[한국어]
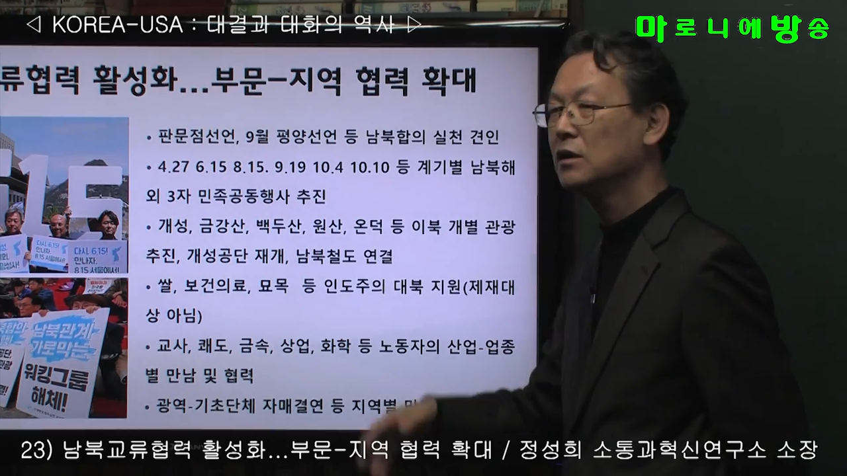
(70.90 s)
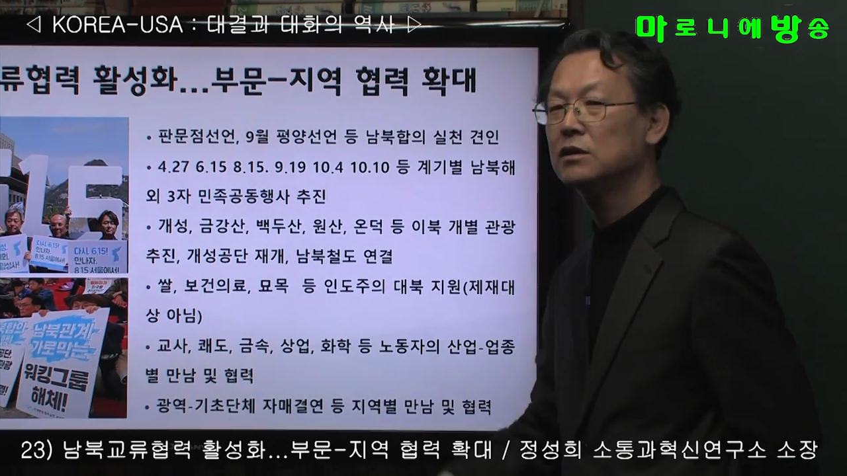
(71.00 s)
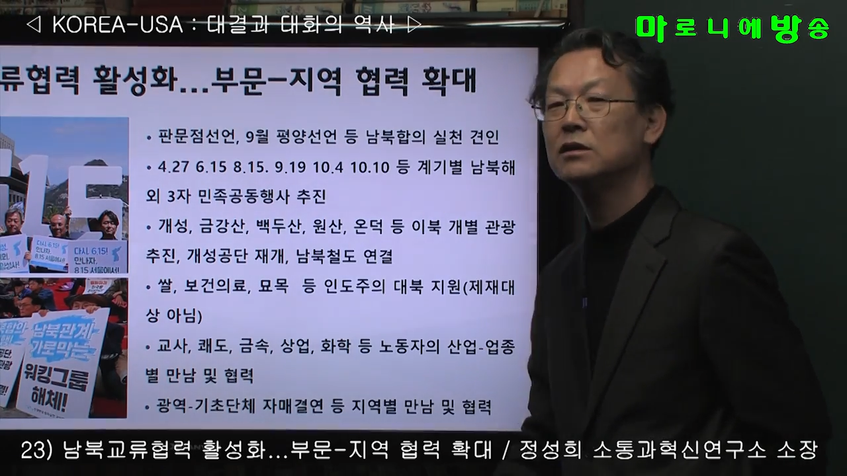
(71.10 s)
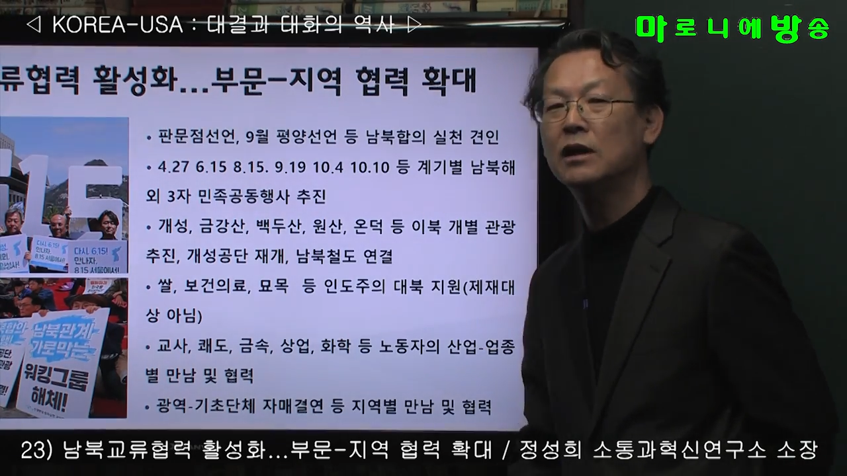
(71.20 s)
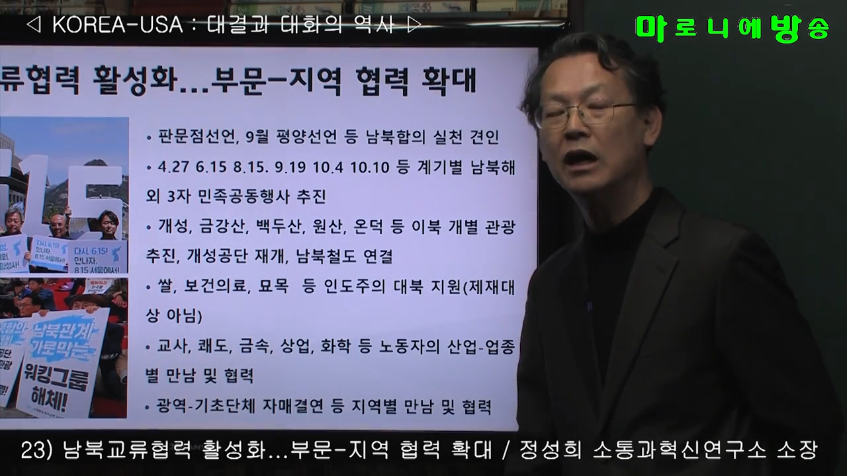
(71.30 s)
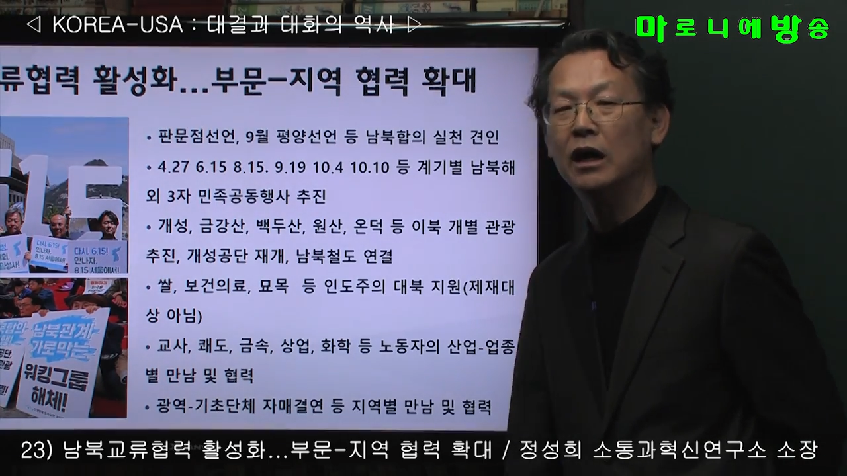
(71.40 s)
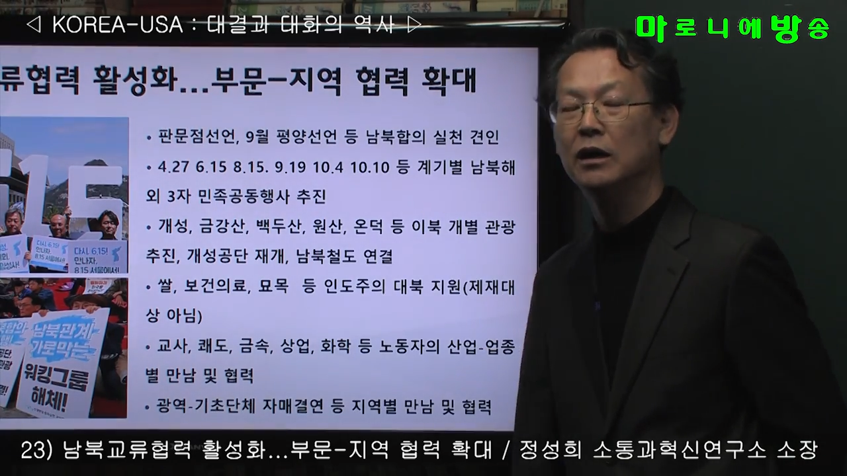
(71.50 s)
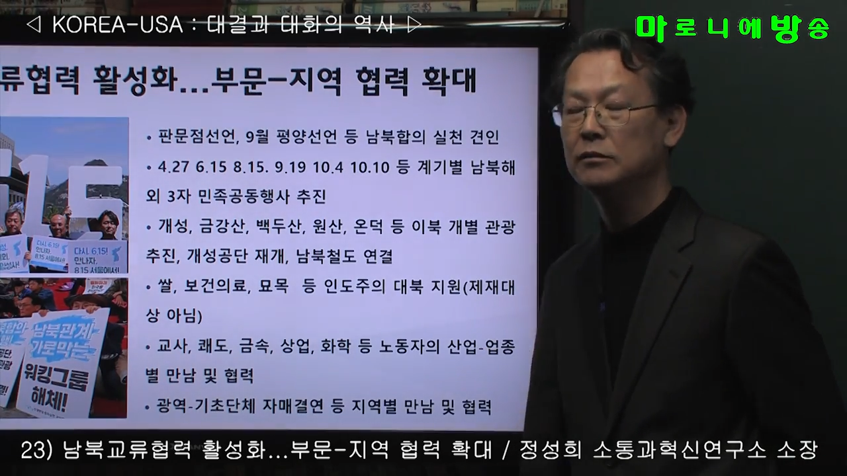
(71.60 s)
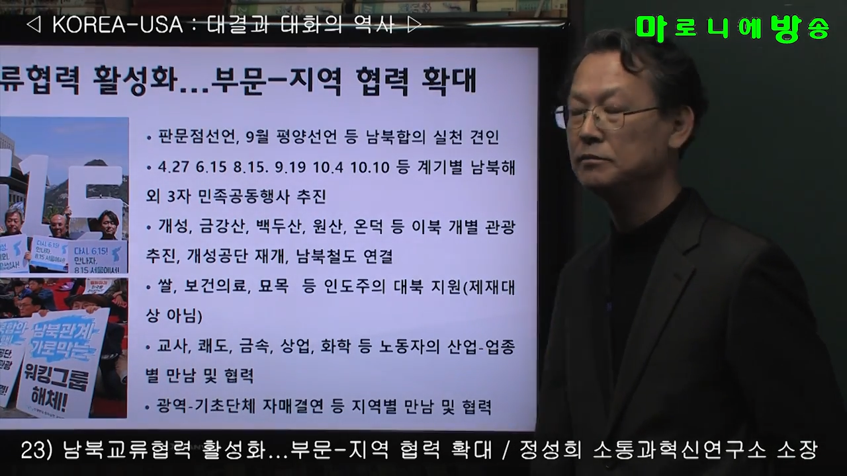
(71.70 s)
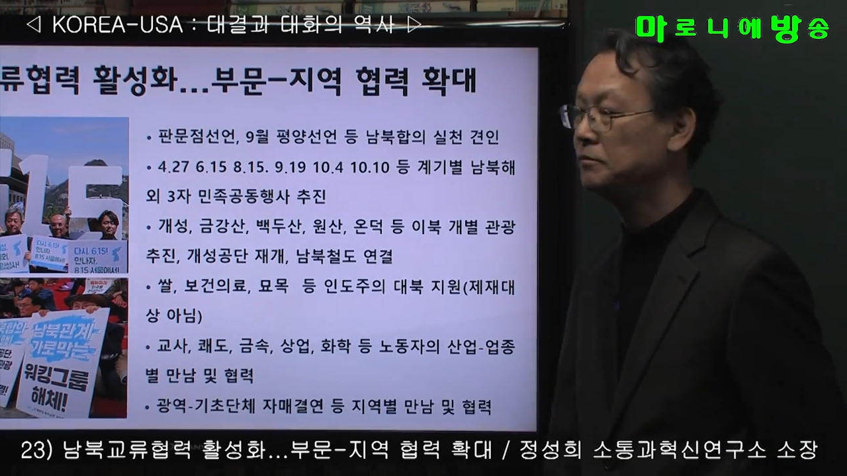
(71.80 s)
그러나
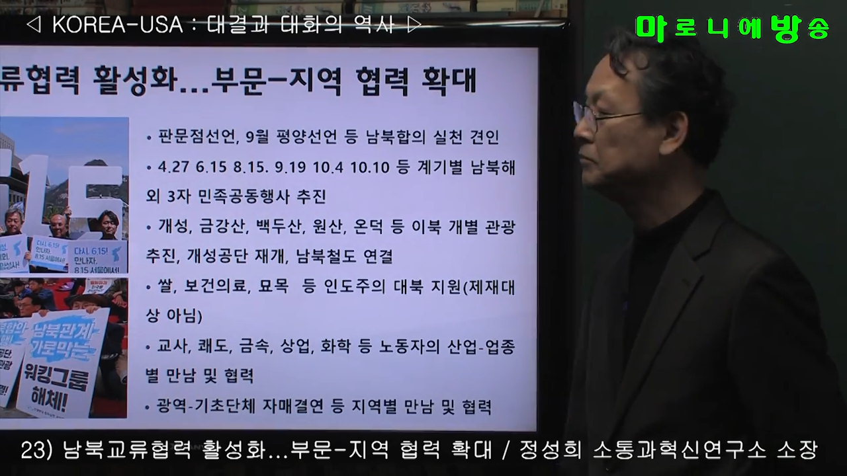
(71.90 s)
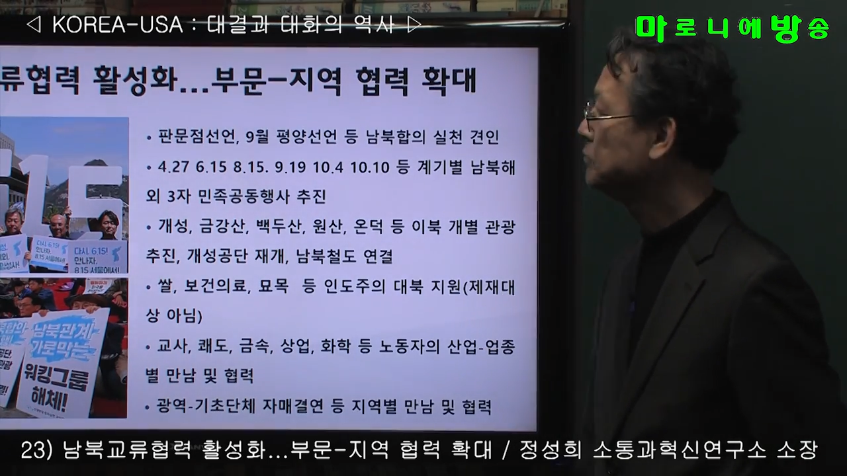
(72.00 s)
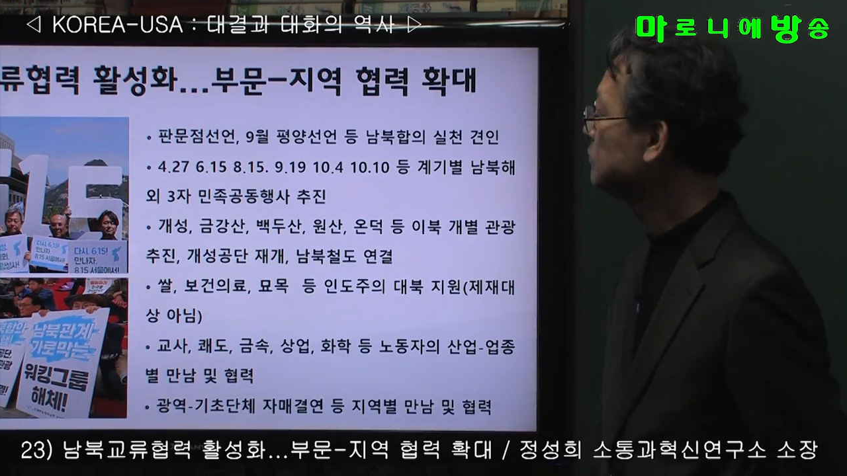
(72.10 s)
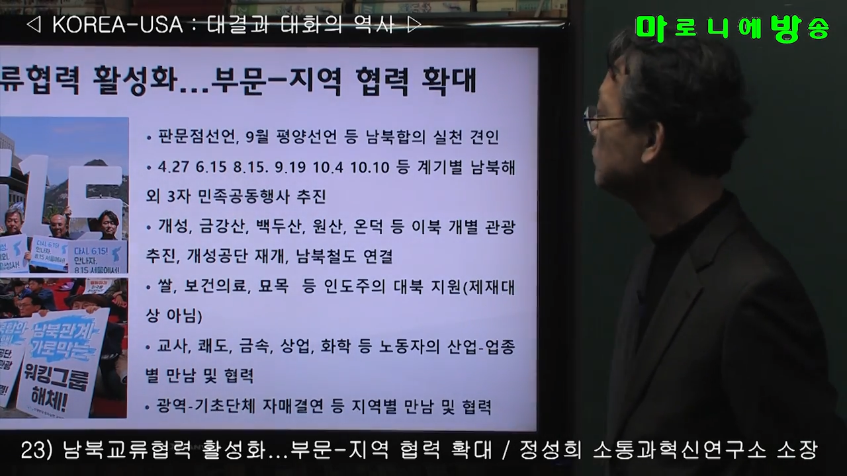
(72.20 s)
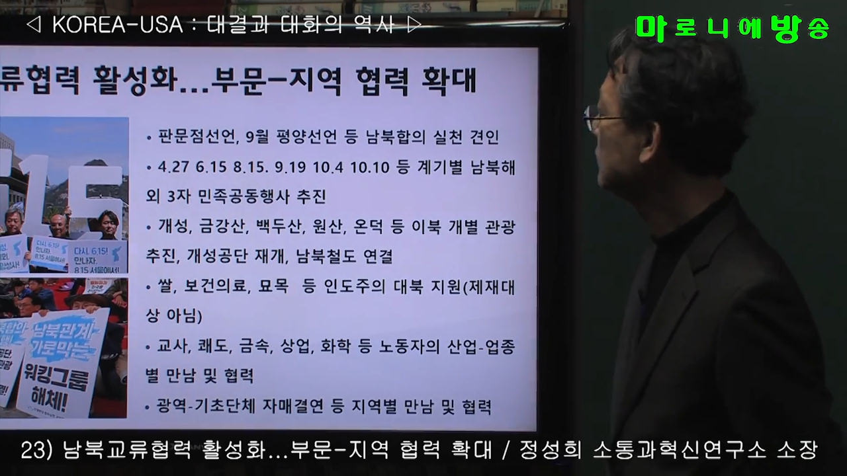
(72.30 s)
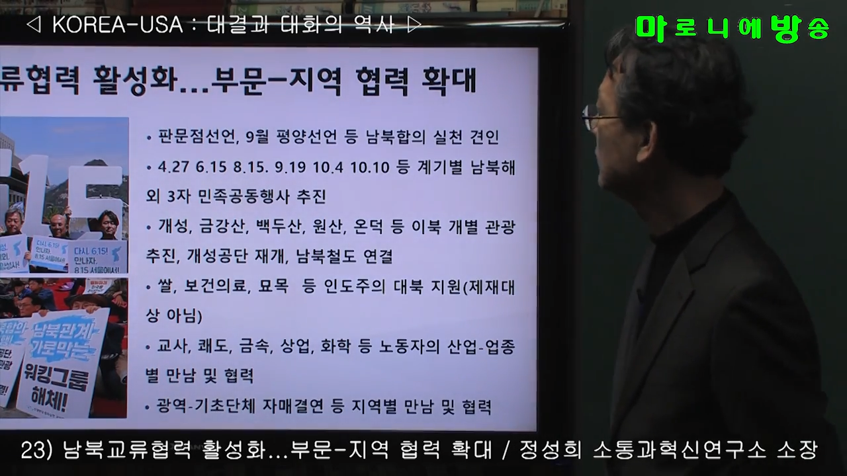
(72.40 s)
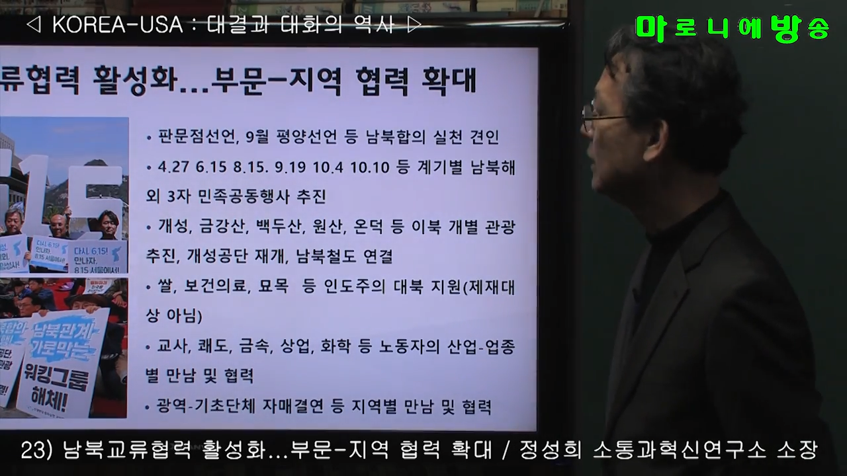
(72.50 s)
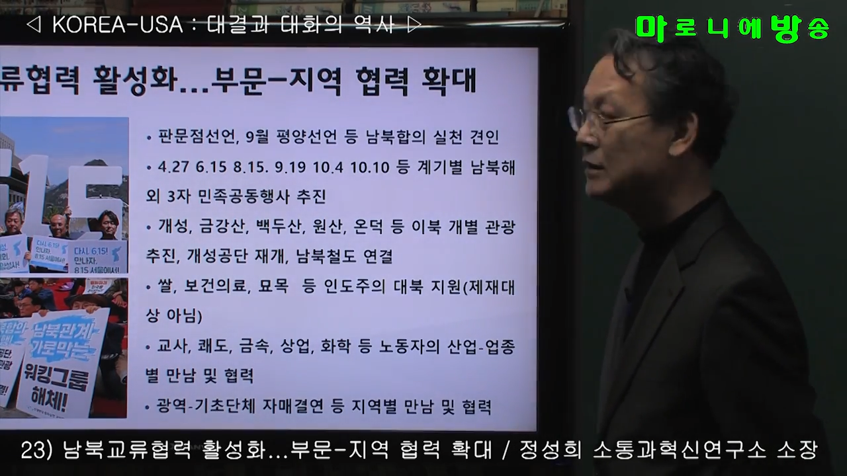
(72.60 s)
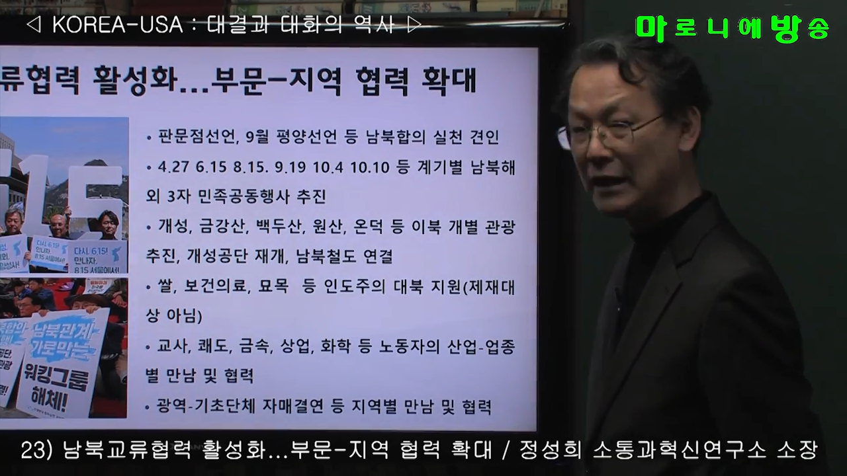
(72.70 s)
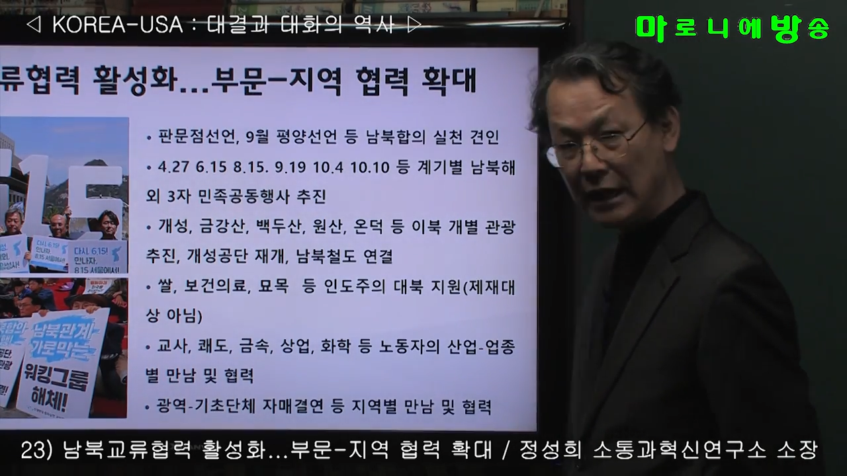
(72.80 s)

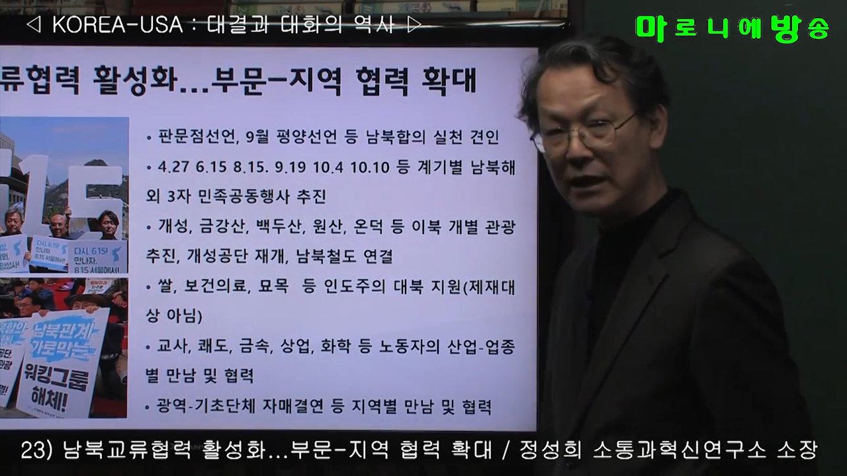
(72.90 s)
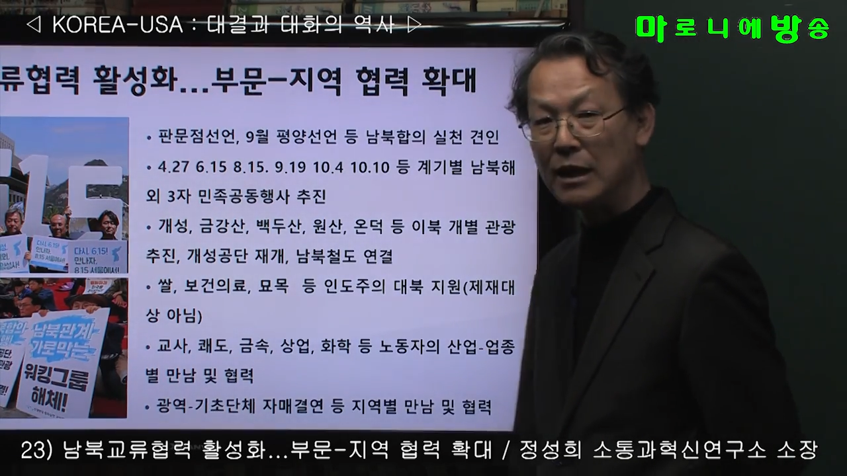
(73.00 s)
잘